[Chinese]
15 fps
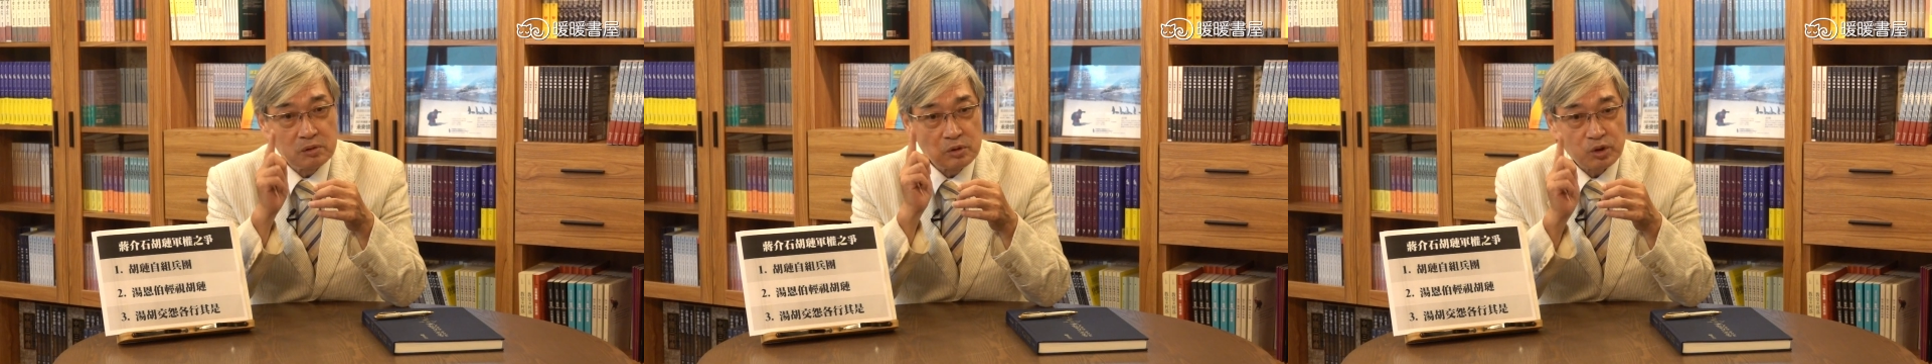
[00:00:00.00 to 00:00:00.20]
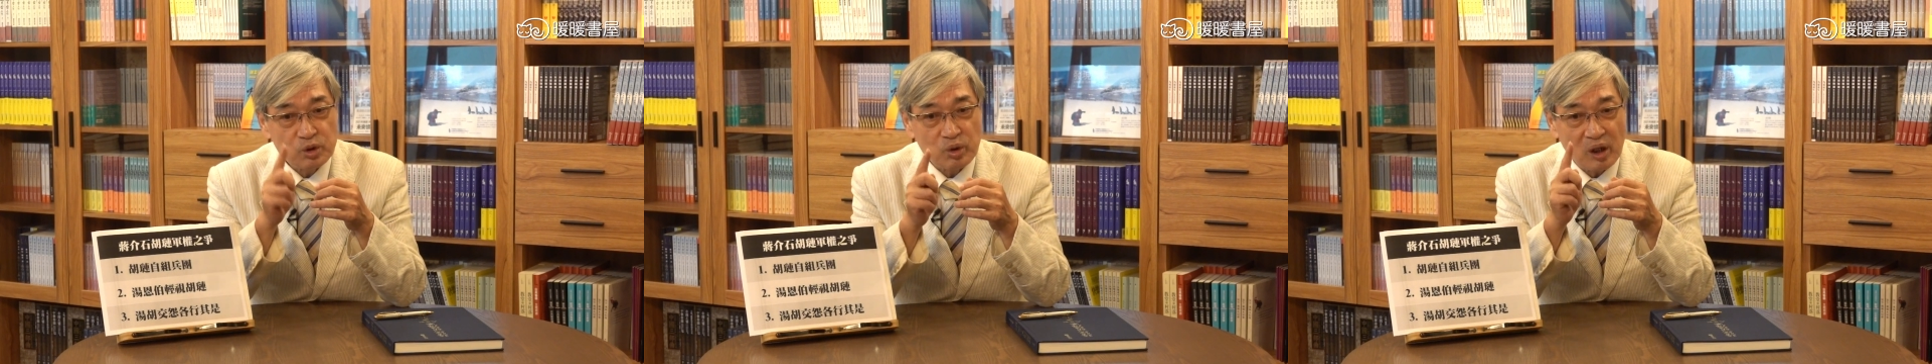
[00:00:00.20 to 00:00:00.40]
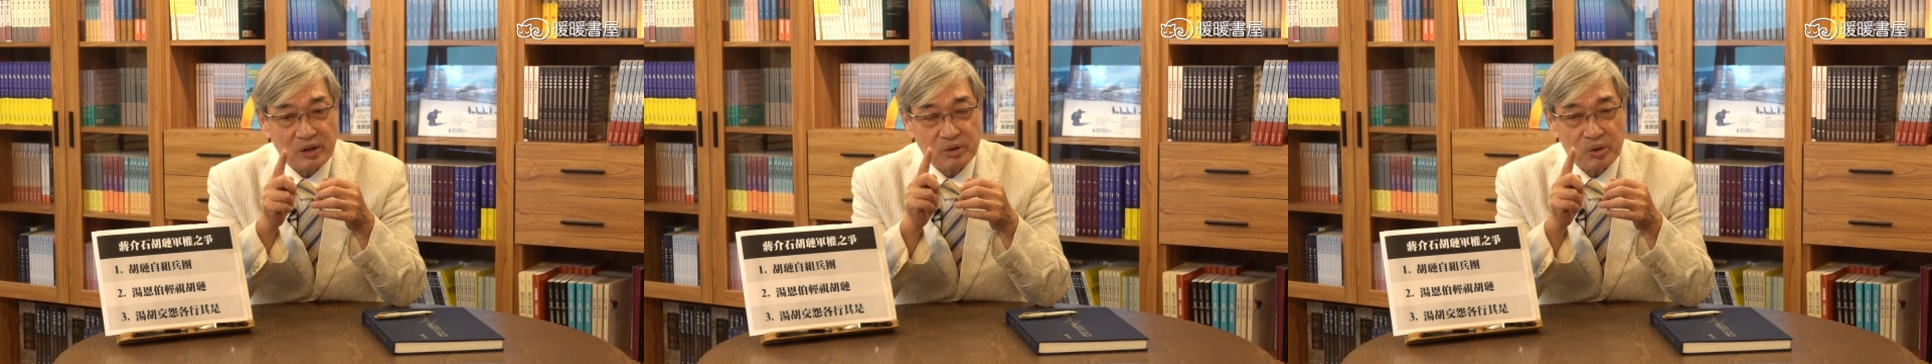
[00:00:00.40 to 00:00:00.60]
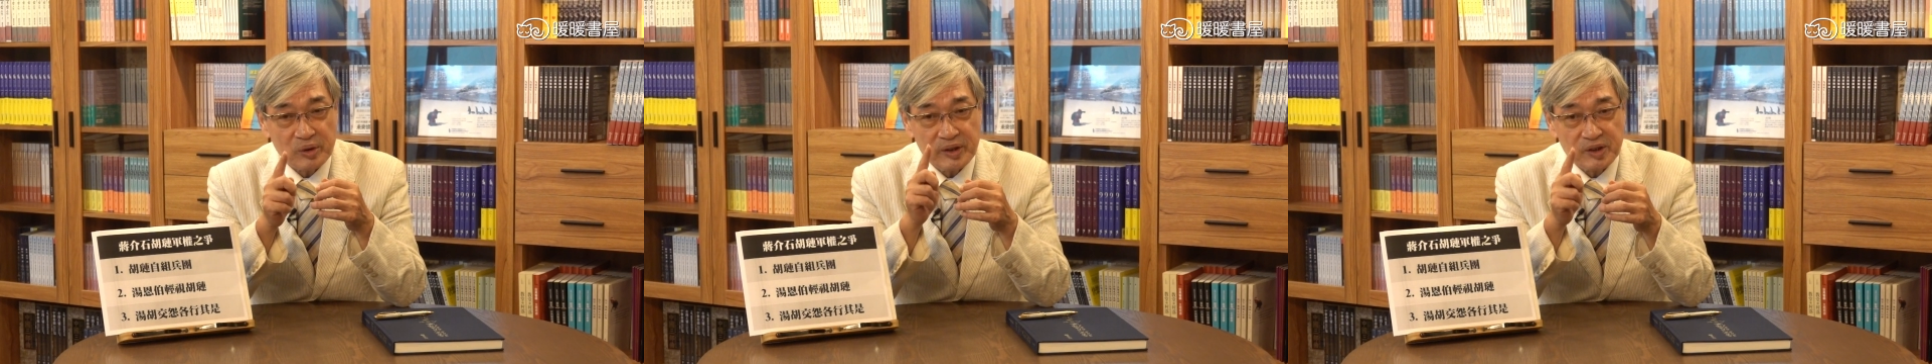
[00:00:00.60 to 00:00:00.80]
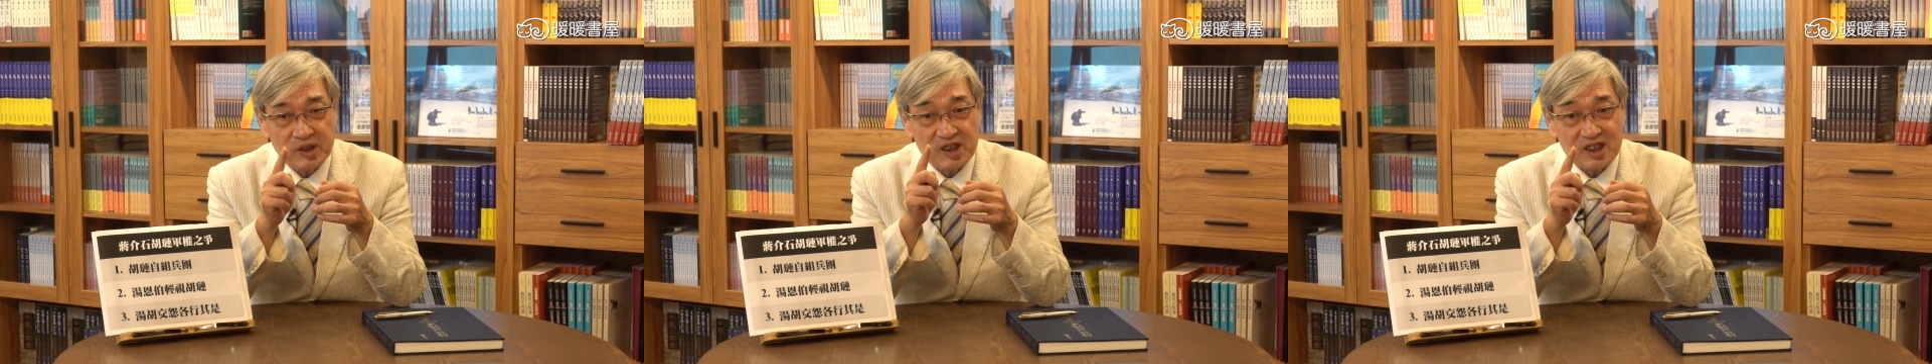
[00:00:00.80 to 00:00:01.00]
双
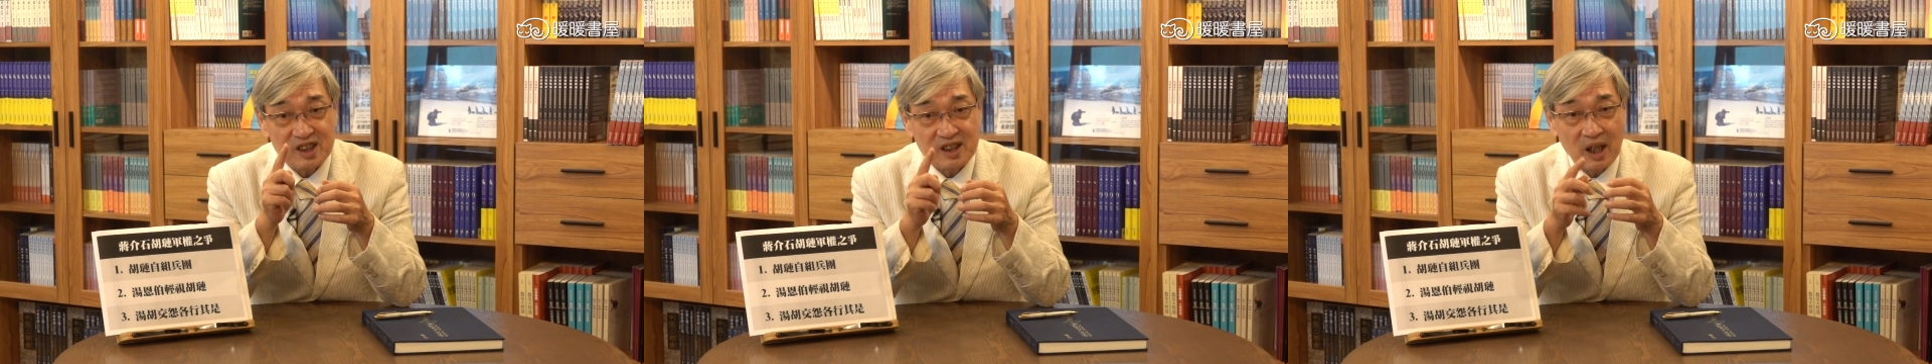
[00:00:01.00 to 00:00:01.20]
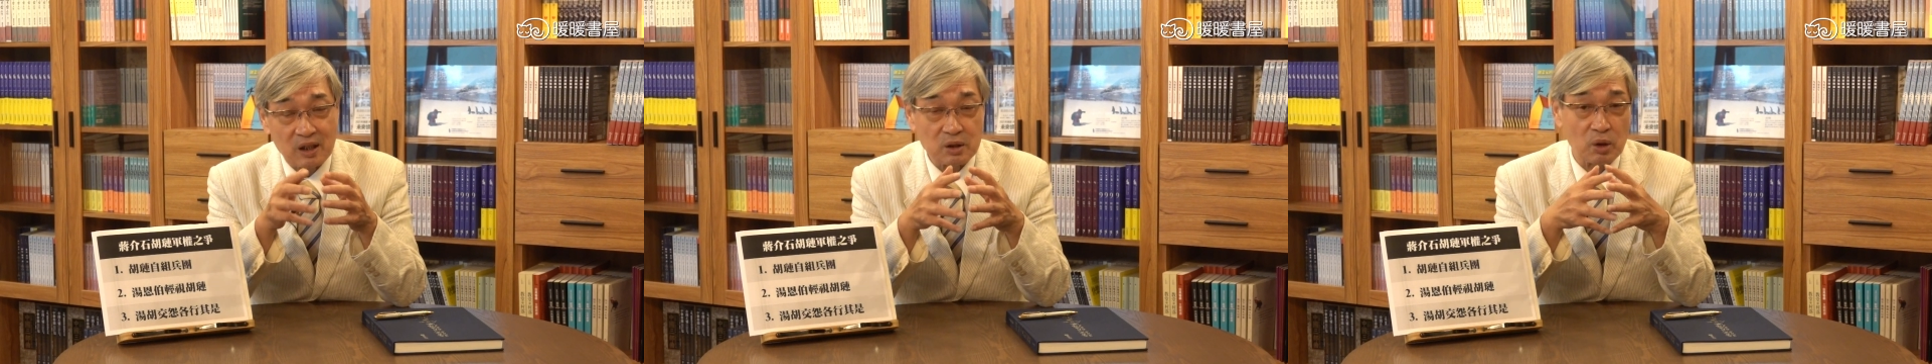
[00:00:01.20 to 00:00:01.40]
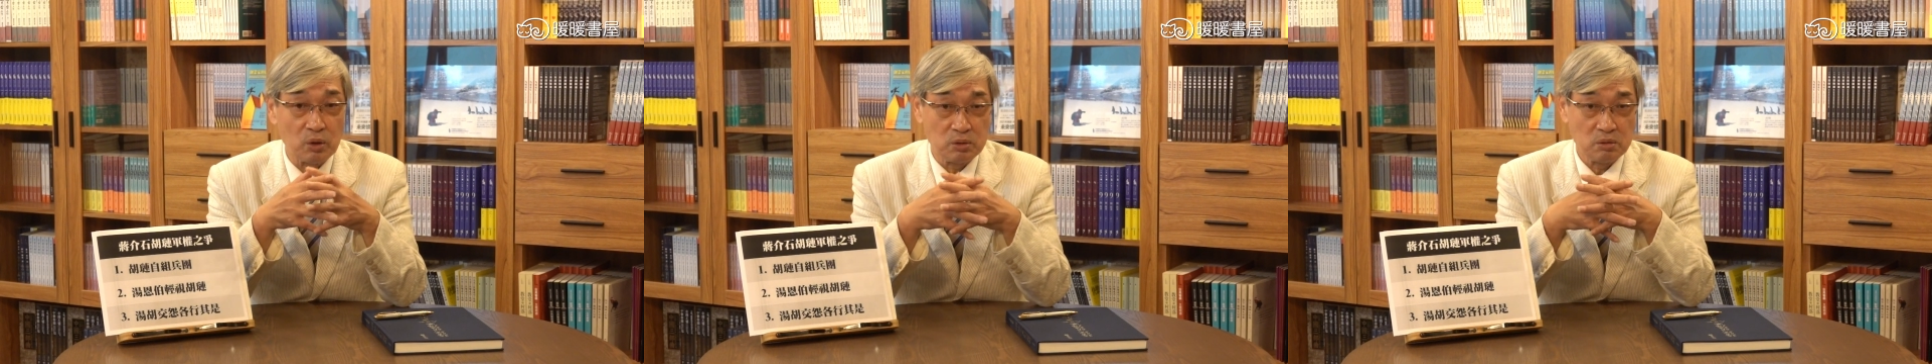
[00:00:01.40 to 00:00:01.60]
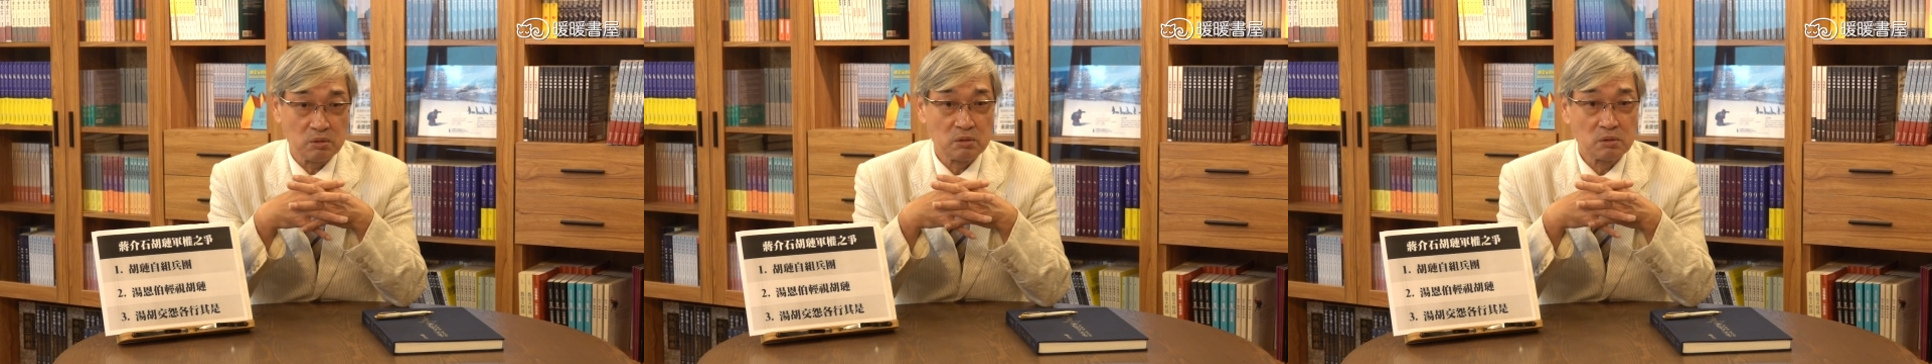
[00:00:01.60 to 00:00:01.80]
堆集上空，